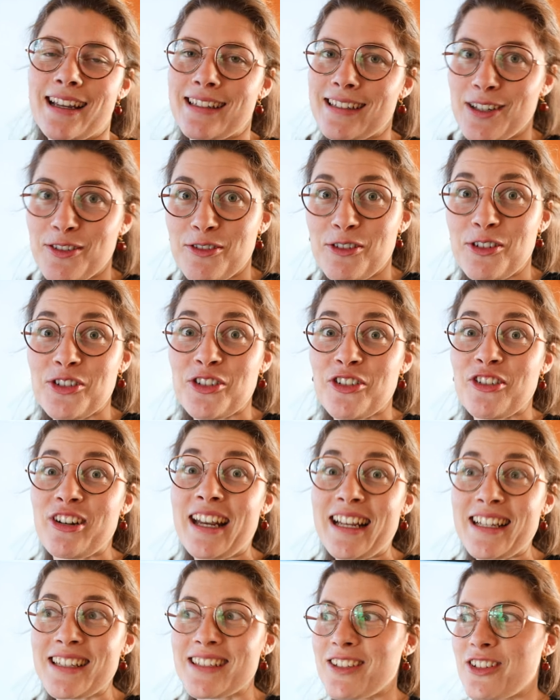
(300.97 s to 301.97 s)
hat natürlich schon
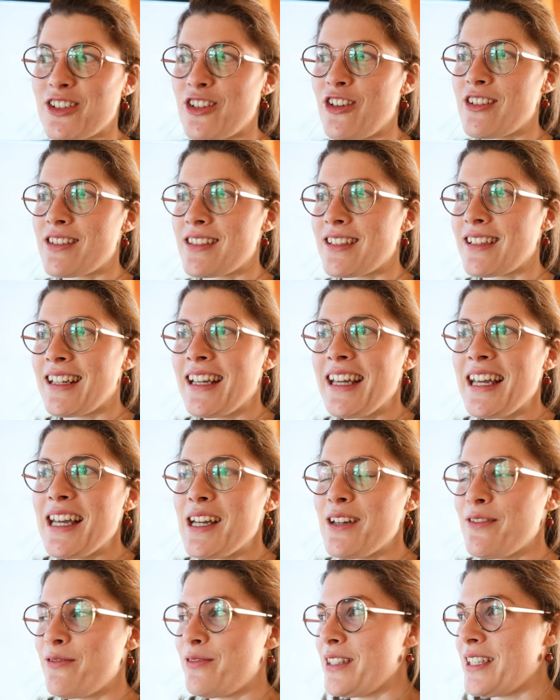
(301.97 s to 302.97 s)
längst geschlossen.
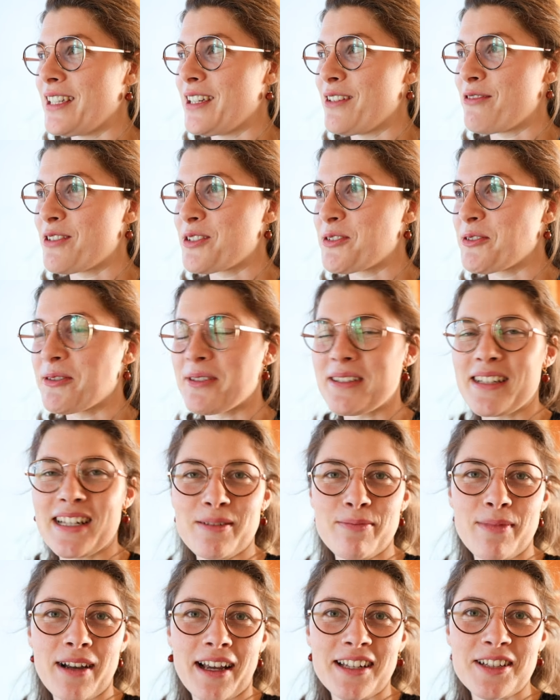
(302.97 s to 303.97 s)
Wir versuchen es
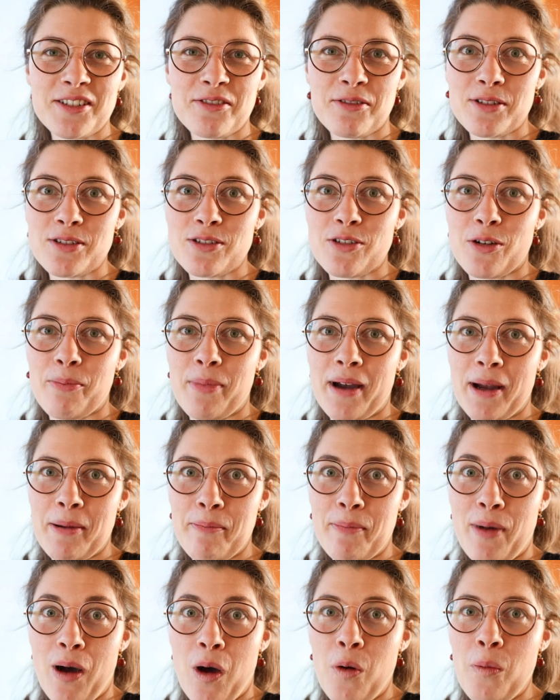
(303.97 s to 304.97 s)
jetzt mal ganz kurz noch
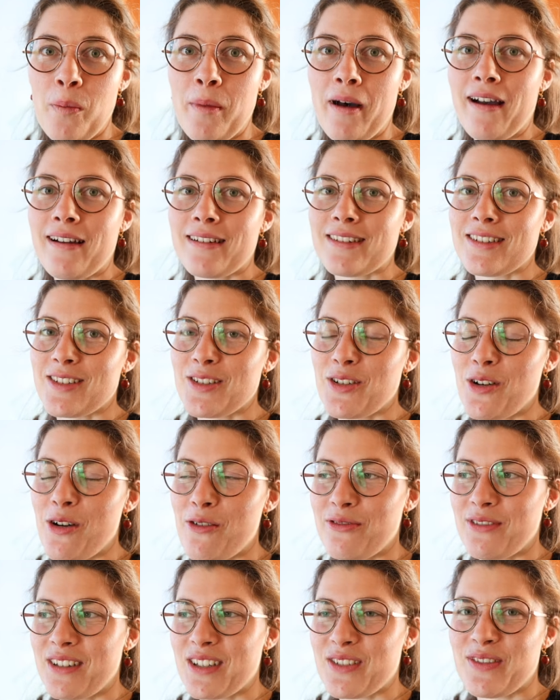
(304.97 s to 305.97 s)
beim Baumarkt und
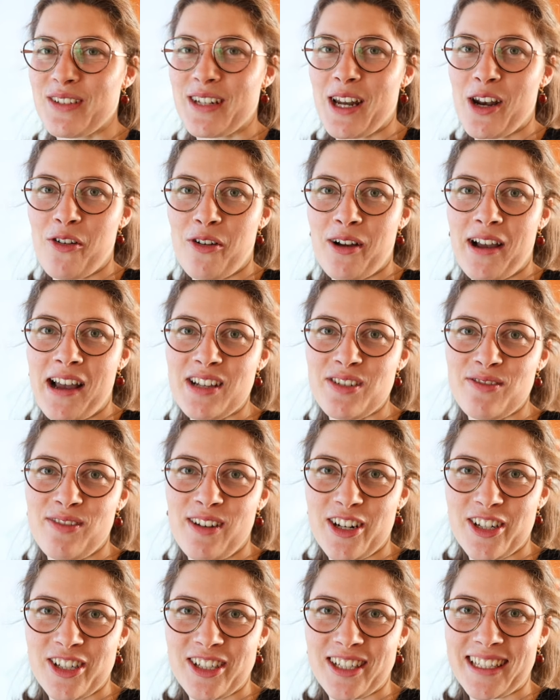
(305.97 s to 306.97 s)
hoffen, dass wir da noch
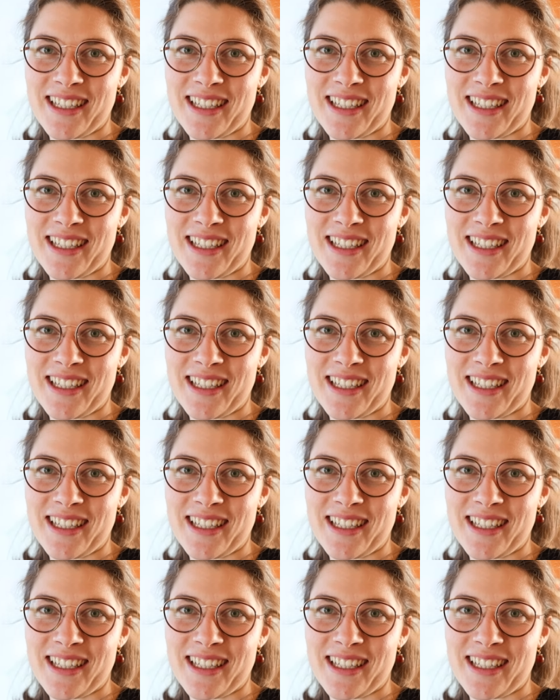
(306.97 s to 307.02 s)
Gasflaschen